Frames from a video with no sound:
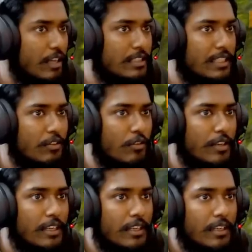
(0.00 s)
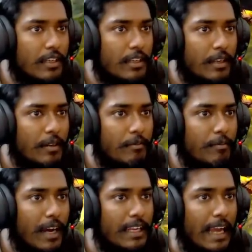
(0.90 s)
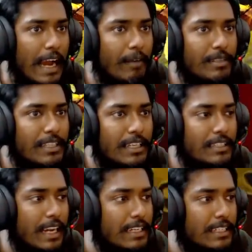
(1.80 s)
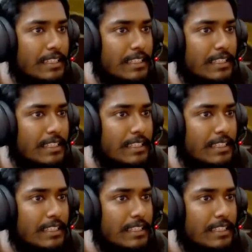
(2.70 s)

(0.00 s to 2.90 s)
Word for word: আজকে তোরে ভাই আমি জাস্ট একটা জিনিস